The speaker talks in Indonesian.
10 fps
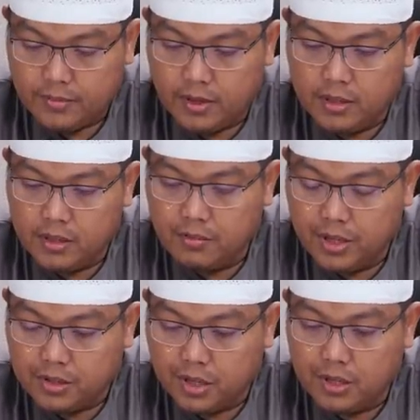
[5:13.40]
Anin
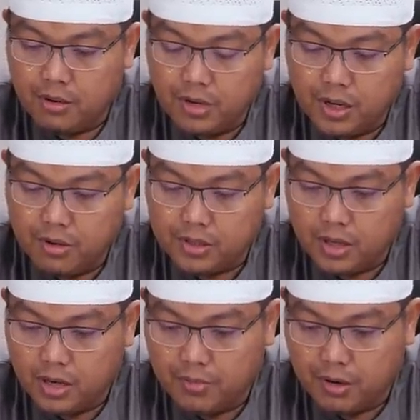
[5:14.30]
Nabi sallallahu alaihi
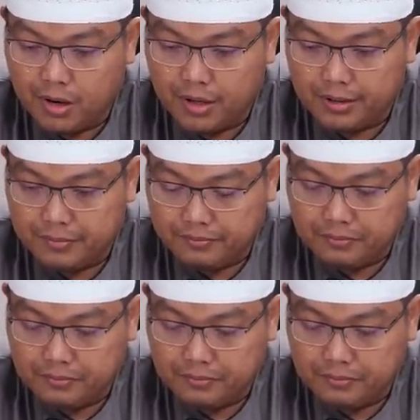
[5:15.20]
wasallam qol,